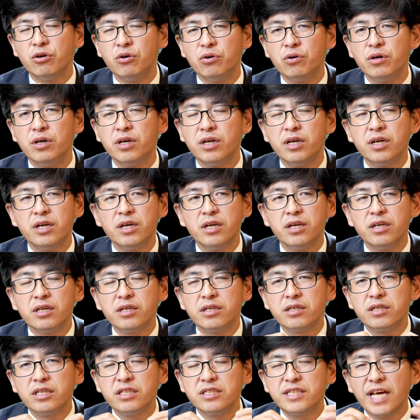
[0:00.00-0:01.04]
候，
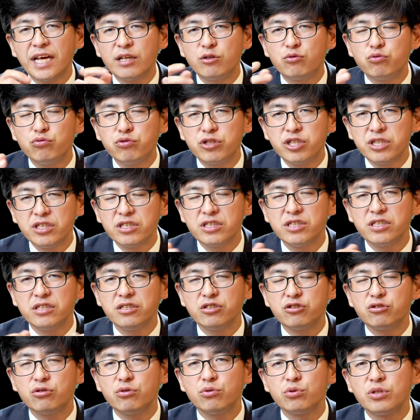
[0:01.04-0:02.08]
你在读圣经
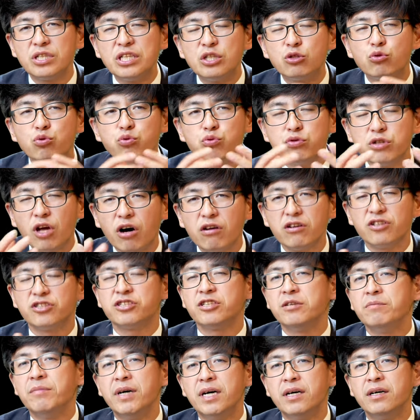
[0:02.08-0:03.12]
的时候，你读到了
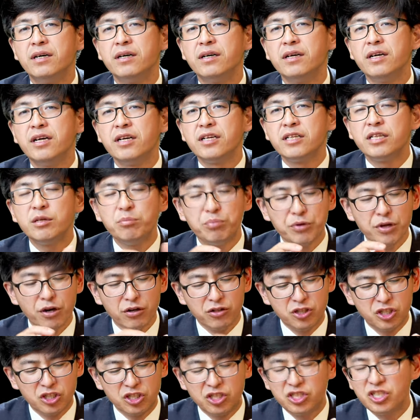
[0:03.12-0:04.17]
什么？你不要
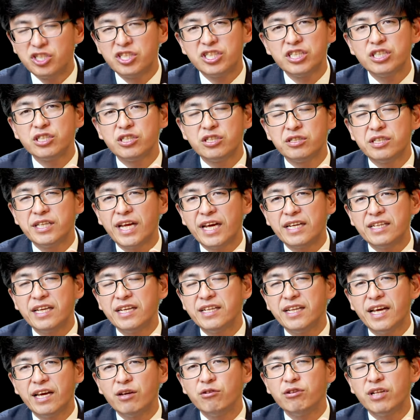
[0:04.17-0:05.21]
只是记得哪
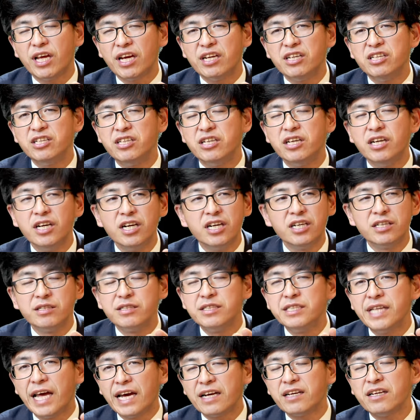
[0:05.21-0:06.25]
年哪月哪日，
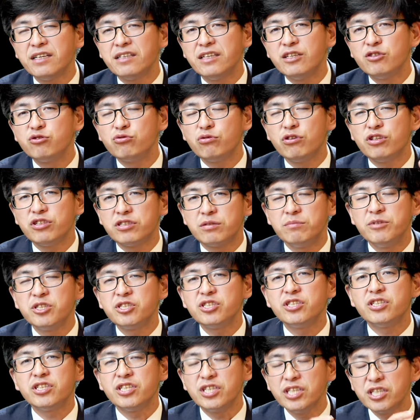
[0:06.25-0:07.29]
哪个人做了什么
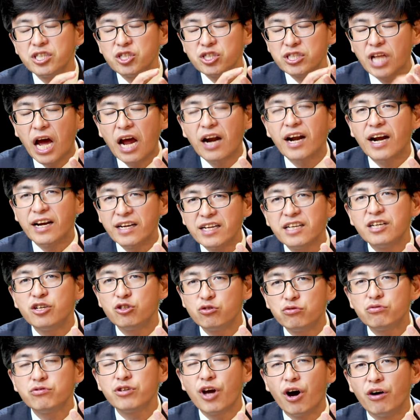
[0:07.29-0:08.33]
事，当然那个
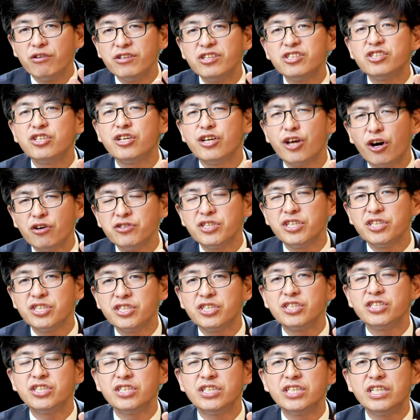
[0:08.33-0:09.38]
重要，那是了解
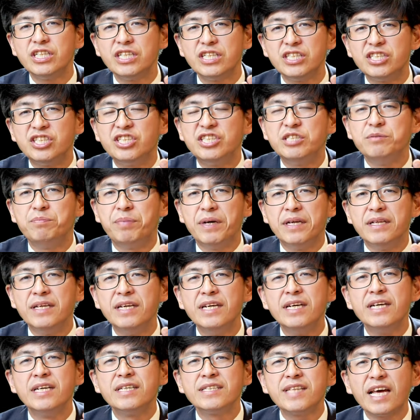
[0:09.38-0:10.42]
圣经的一个基本。
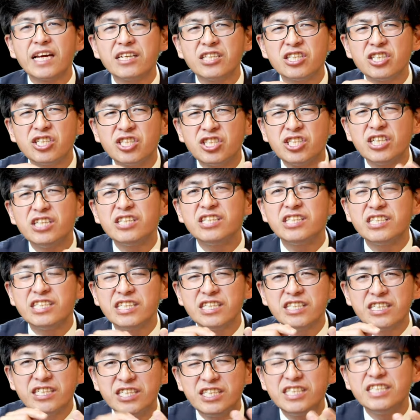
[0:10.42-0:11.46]
但是圣
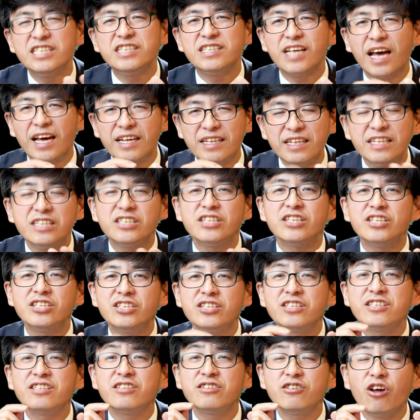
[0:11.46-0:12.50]
经记载那些
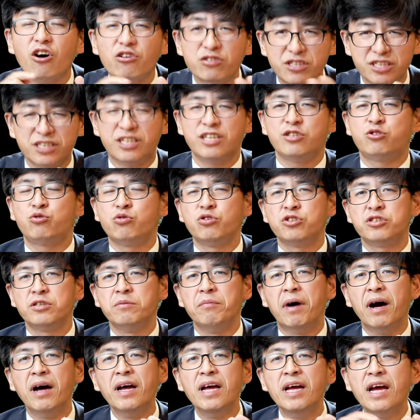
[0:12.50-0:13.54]
事情到底在说什
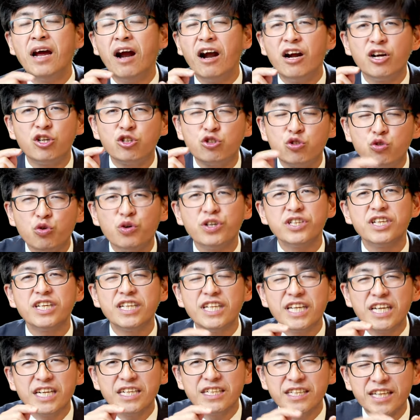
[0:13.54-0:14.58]
么，而说的
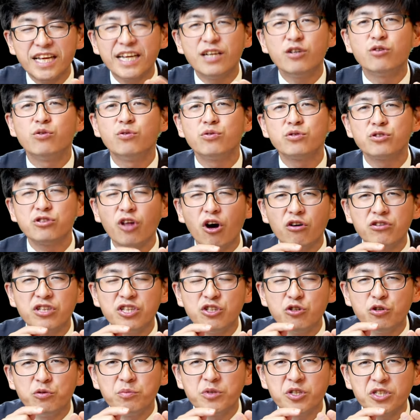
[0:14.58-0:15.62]
那个内容到底
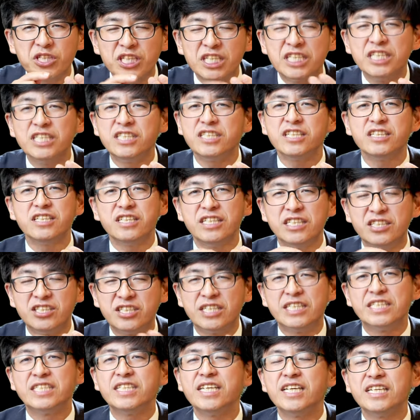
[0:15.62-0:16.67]
有没有提醒你、
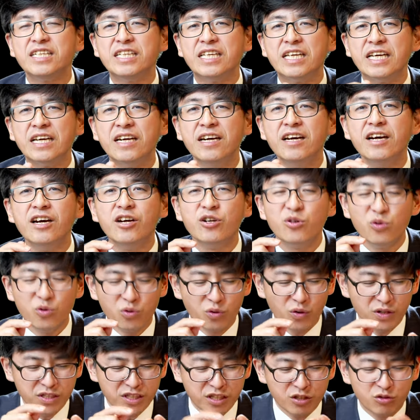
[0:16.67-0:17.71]
警戒你？如
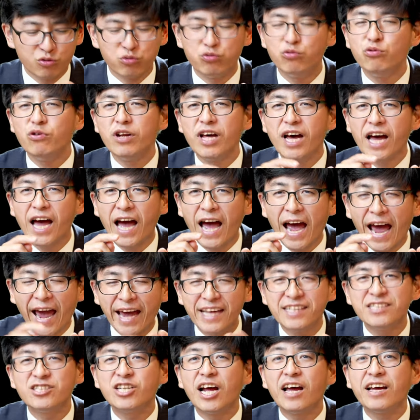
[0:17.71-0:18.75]
果你读了
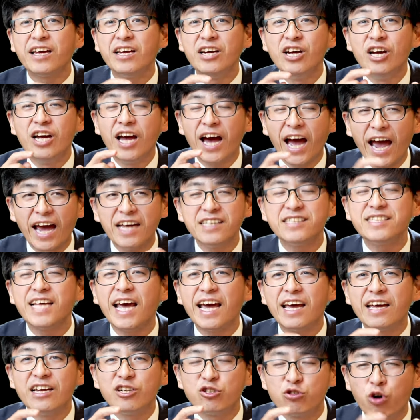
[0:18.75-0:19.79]
还在还
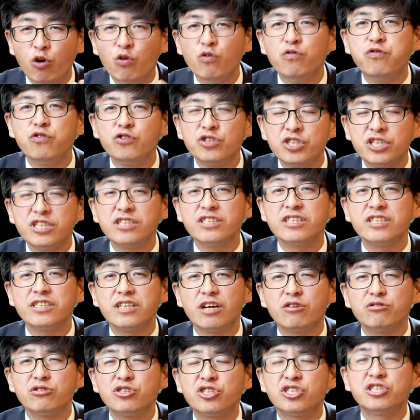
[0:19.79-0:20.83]
在重复圣经
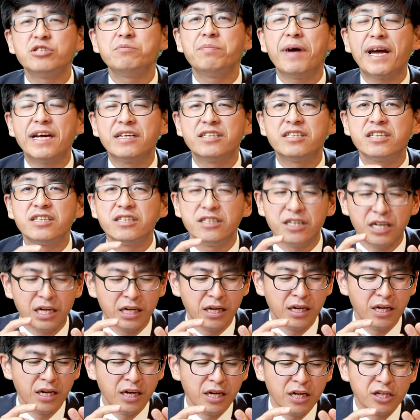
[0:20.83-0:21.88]
当中失败者
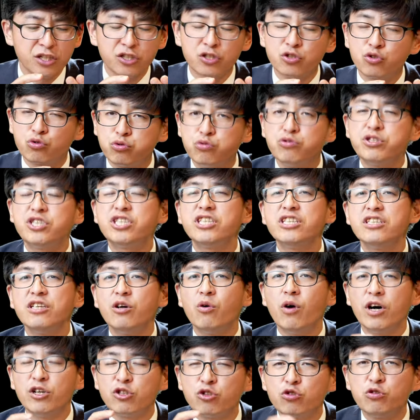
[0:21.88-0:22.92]
的足迹
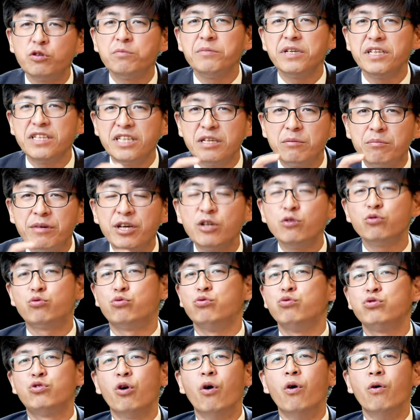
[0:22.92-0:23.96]
的话，说明你没有
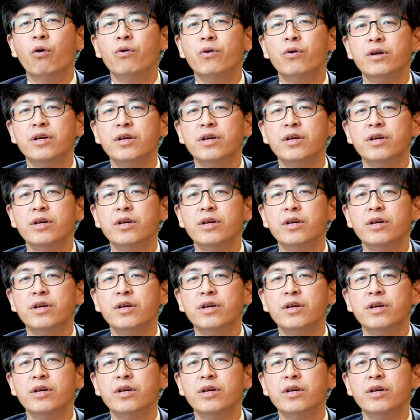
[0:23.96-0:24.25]
读懂，